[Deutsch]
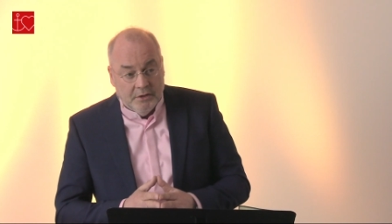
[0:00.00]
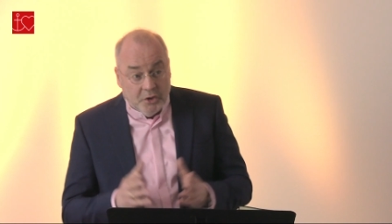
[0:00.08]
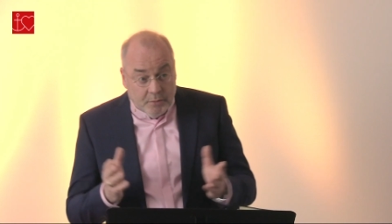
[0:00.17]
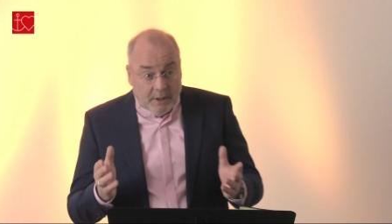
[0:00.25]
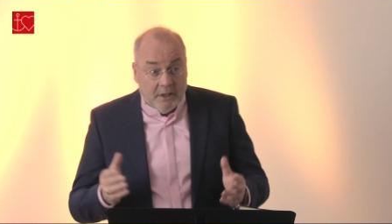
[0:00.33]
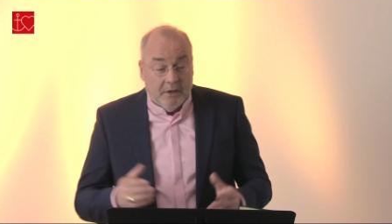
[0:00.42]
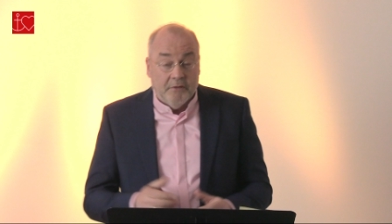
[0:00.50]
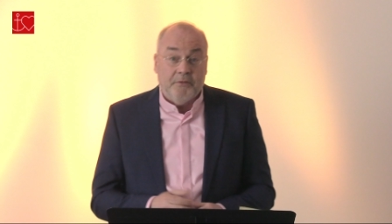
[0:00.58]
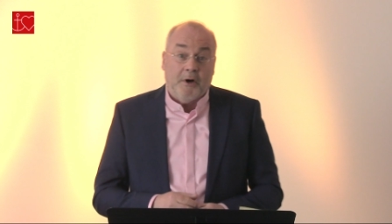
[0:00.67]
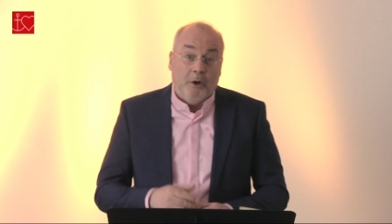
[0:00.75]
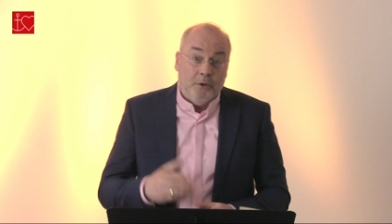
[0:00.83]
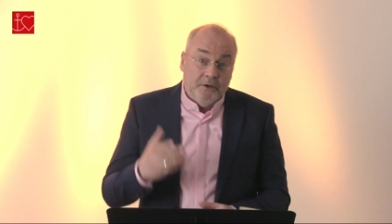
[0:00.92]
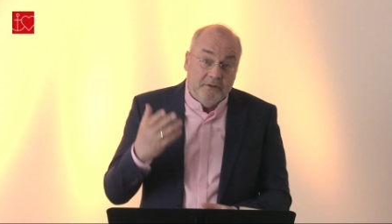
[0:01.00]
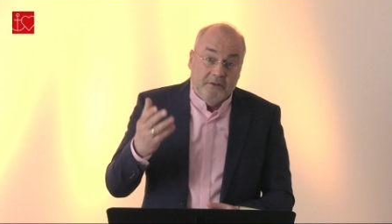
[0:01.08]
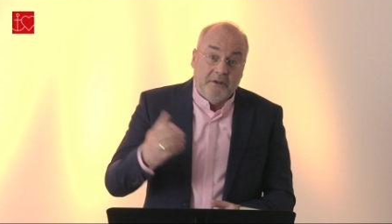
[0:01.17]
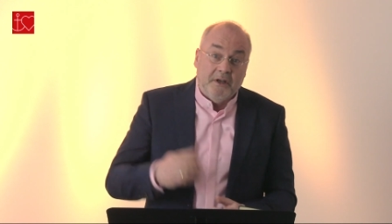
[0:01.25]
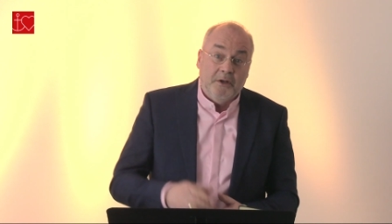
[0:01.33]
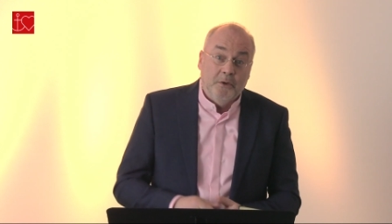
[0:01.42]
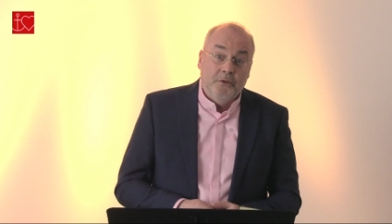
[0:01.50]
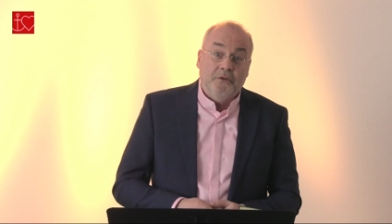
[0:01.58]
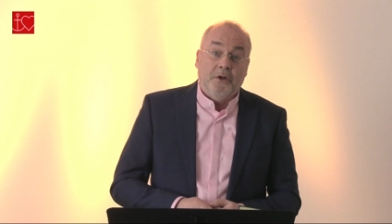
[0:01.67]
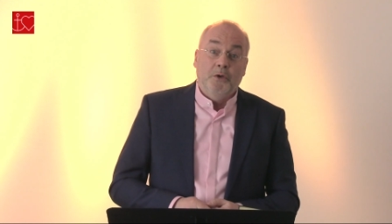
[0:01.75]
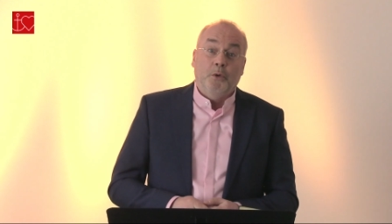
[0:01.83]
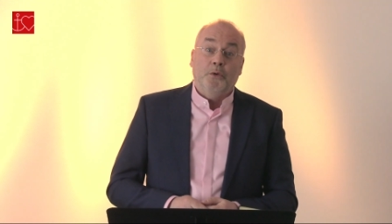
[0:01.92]
Die schwangere Frau, die sich an
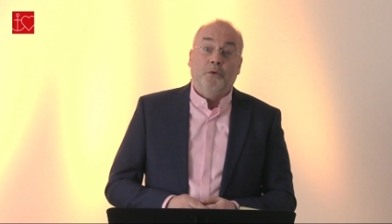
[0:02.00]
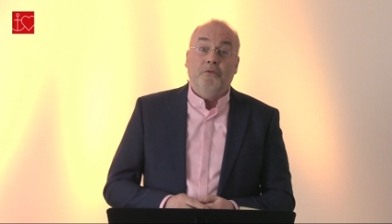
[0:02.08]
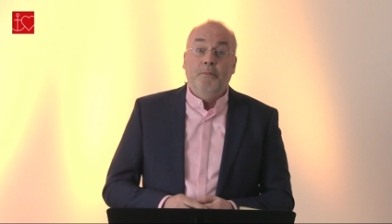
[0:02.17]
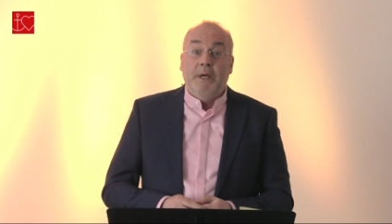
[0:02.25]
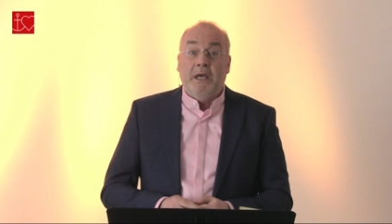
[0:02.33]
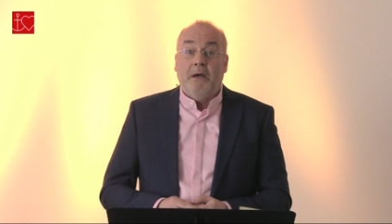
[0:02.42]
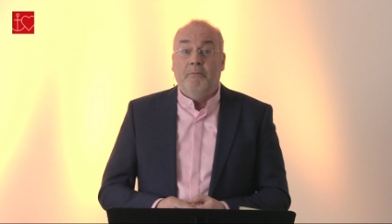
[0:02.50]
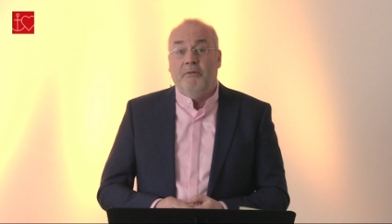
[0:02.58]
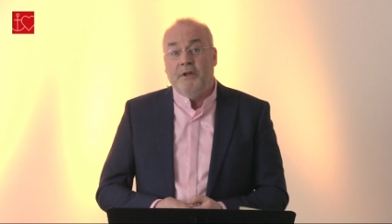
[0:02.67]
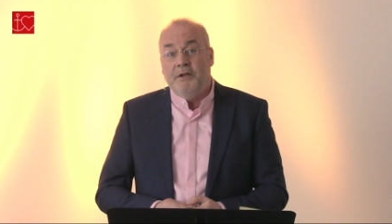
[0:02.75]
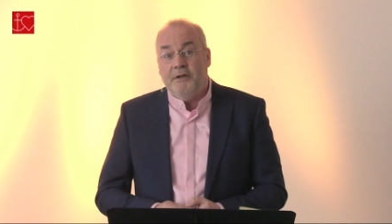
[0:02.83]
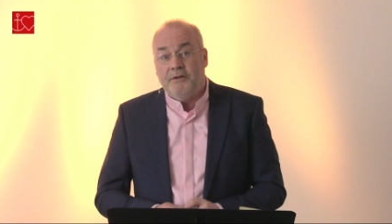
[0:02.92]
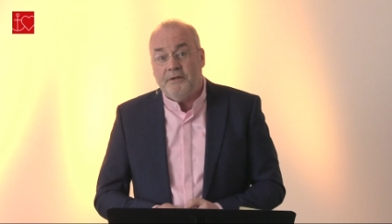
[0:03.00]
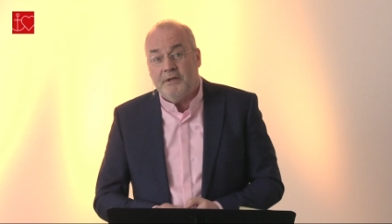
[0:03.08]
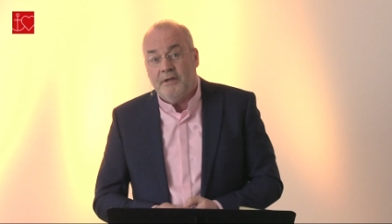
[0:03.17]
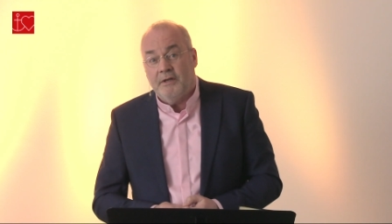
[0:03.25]
unseren Notruf Mirjam wendet,